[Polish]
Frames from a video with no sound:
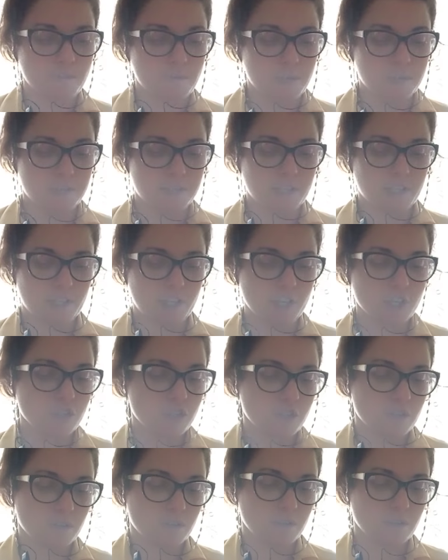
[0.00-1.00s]
mnie
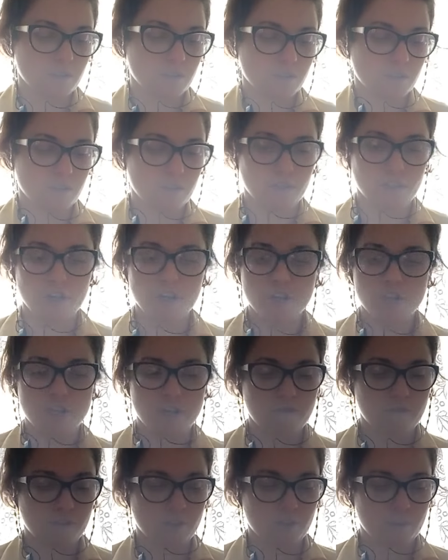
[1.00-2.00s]
zranisz
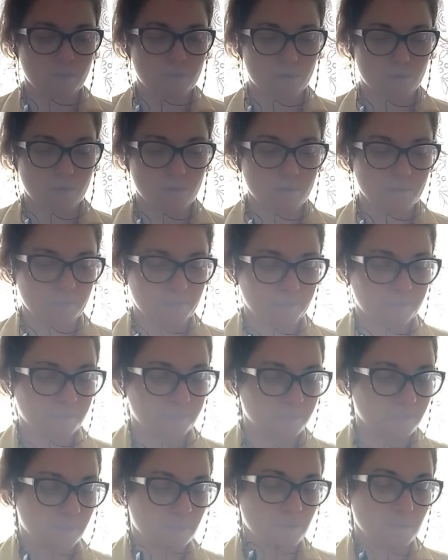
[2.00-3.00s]
dojrzej w końcu.
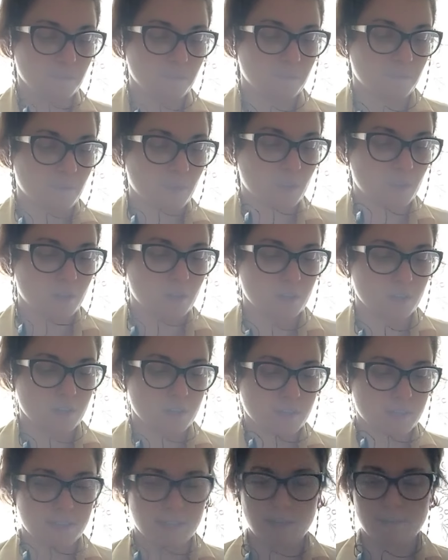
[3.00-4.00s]

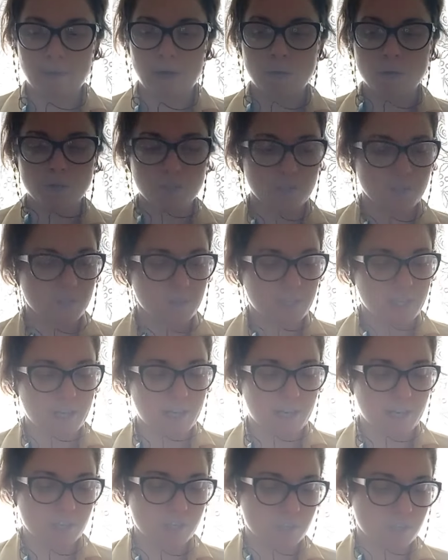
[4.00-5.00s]
Za mało się
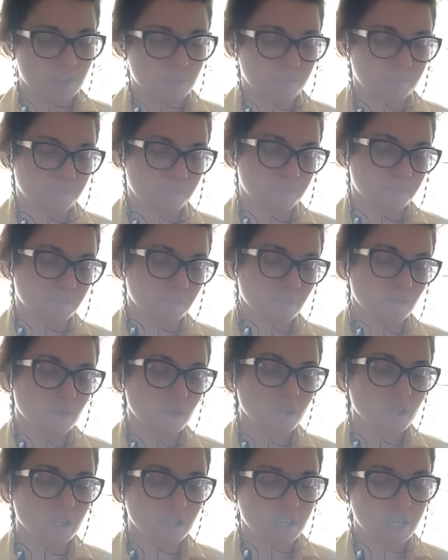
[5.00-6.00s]
starasz.
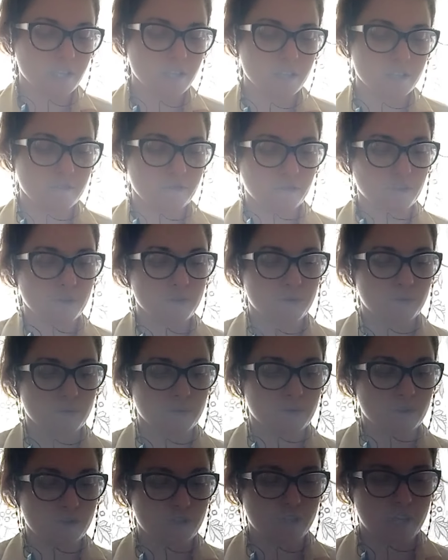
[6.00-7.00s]
Kiedy ty w końcu
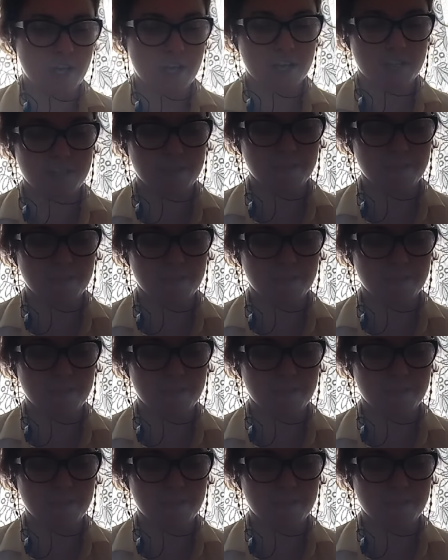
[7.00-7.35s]
dojrzejesz?